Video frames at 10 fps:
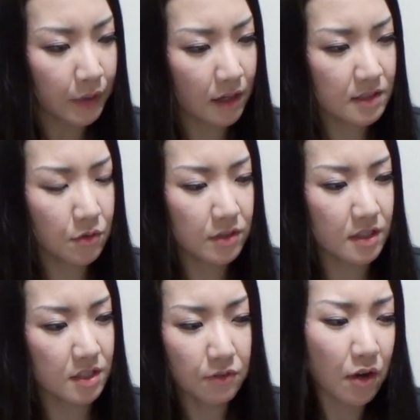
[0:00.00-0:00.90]
朝起き
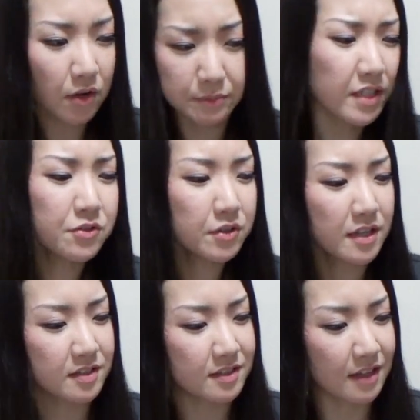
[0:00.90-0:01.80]
てシャワーを浴びるの
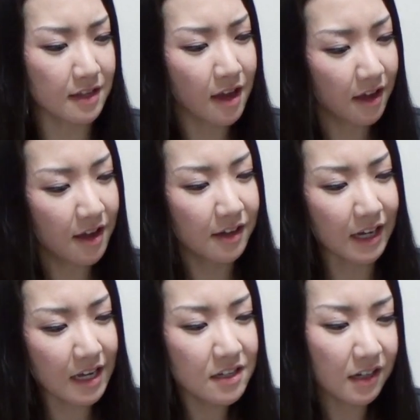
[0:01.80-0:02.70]
ですってね、
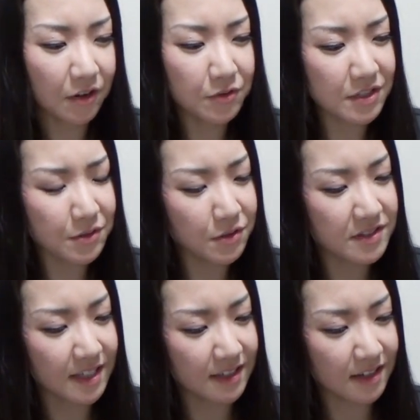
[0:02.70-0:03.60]
かい香りの良い
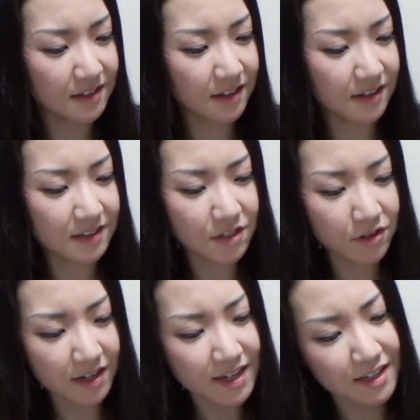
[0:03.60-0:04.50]
石鹸で体
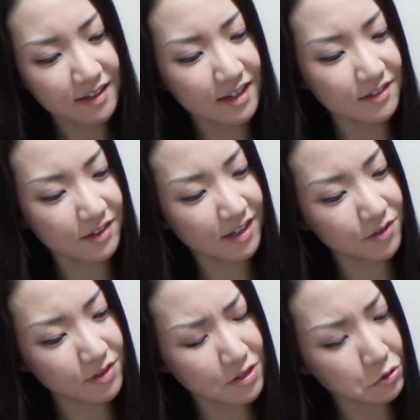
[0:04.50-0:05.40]
を洗い、か
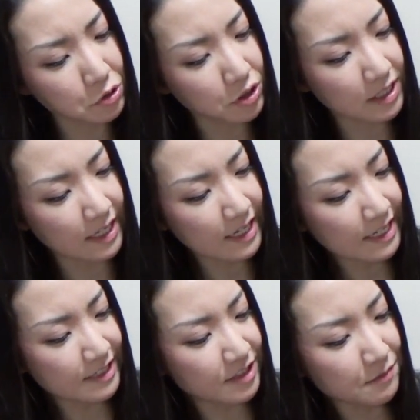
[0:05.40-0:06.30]
香りの良い
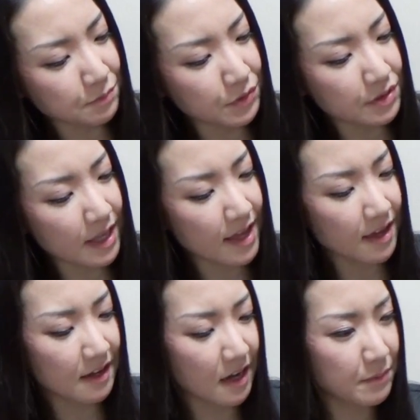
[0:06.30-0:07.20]
シャンプー
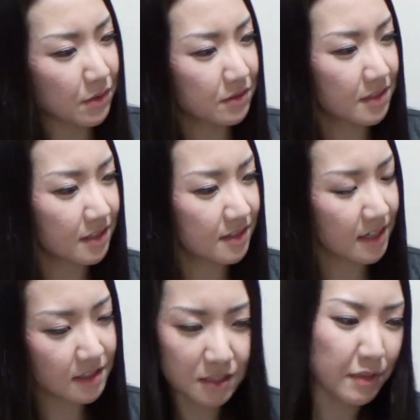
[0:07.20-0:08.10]
で髪を
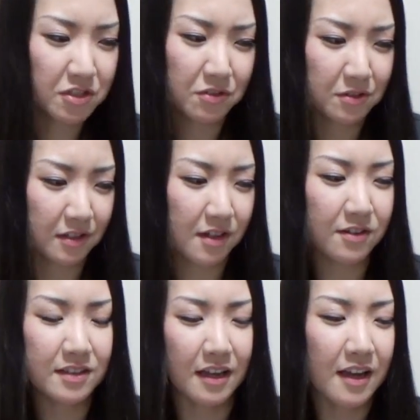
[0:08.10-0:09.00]
ツヤツヤにしましょうとか、こ
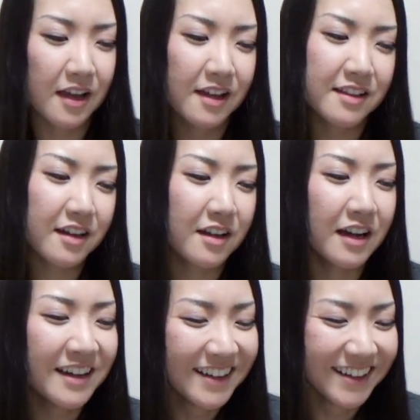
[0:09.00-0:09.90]
うやってなんか
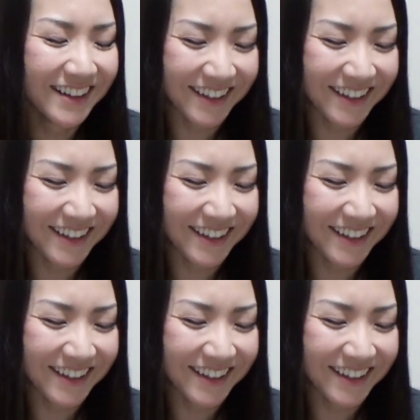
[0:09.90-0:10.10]
な